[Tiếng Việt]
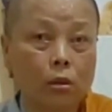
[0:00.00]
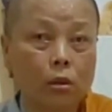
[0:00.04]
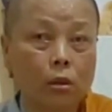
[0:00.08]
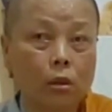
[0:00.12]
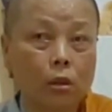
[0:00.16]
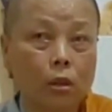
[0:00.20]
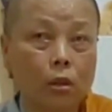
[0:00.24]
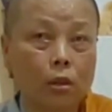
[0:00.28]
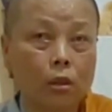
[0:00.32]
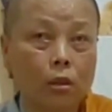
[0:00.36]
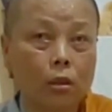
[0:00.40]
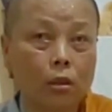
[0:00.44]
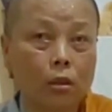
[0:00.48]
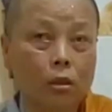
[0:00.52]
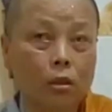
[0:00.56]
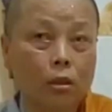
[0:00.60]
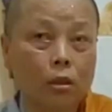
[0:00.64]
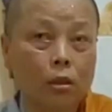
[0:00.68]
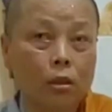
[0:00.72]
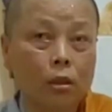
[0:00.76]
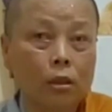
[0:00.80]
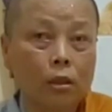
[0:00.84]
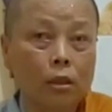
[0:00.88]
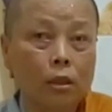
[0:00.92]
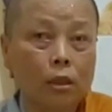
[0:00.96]
Hả?
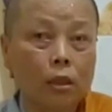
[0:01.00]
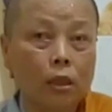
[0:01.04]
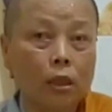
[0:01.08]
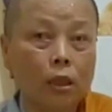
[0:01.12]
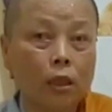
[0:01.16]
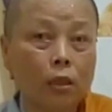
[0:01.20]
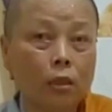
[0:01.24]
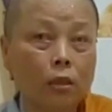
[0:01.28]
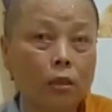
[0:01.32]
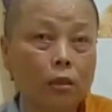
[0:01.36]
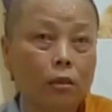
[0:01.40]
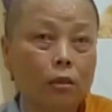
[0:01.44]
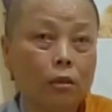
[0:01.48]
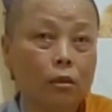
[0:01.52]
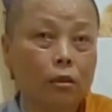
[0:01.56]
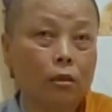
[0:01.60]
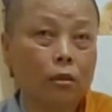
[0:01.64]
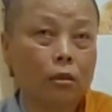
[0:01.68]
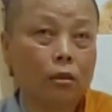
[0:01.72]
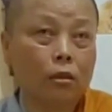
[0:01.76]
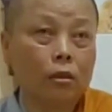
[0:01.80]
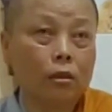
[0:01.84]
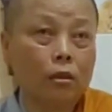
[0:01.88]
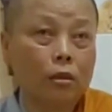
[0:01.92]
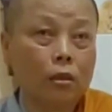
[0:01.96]
Khiến
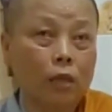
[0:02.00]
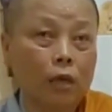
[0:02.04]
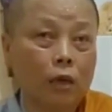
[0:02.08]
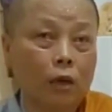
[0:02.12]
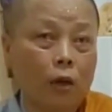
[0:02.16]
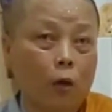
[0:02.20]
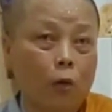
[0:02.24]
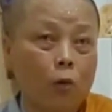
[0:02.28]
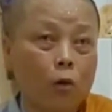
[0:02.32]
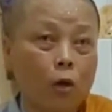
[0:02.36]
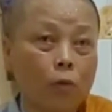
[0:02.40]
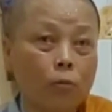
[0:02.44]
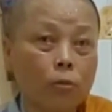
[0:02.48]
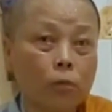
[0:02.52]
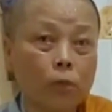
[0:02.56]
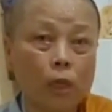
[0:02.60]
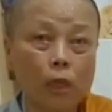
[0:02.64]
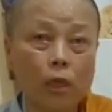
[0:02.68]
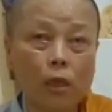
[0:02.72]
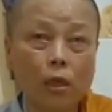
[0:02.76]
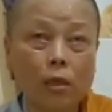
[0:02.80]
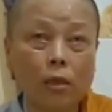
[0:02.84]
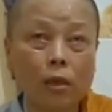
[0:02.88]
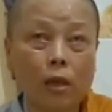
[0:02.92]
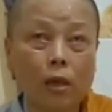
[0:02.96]
giờ cậu không
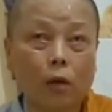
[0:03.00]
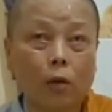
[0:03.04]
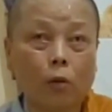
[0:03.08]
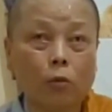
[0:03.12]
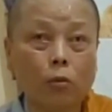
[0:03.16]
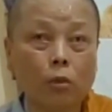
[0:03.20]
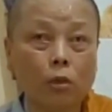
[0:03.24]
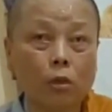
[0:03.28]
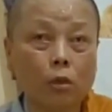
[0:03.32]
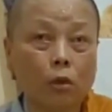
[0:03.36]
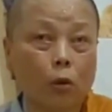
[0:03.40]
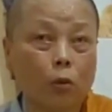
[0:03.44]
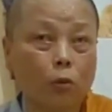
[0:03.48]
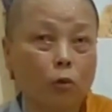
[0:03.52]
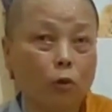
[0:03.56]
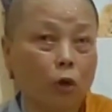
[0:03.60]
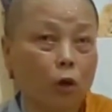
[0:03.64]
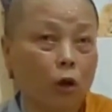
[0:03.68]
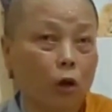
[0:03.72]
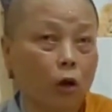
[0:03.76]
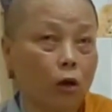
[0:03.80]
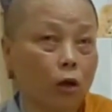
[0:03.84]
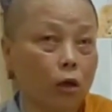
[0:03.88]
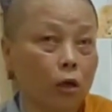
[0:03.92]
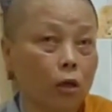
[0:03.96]
đi, giờ cũng
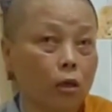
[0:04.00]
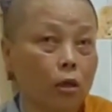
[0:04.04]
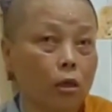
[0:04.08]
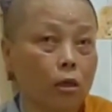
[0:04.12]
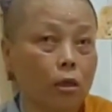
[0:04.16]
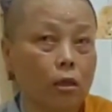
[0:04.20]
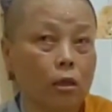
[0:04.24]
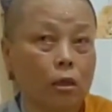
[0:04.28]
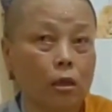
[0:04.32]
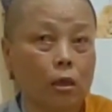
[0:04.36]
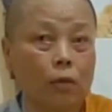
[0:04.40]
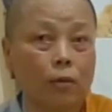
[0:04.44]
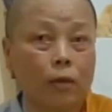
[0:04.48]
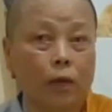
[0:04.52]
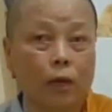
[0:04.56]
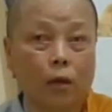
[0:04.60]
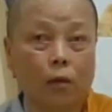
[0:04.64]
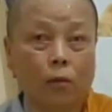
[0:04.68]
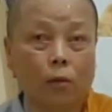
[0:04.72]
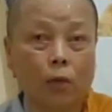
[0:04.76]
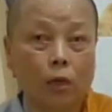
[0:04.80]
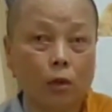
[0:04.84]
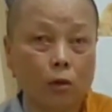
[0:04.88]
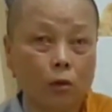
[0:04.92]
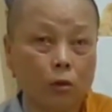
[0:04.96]
có cái người dìu dắt
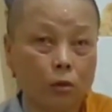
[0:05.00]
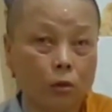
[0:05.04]
cậu đi luôn.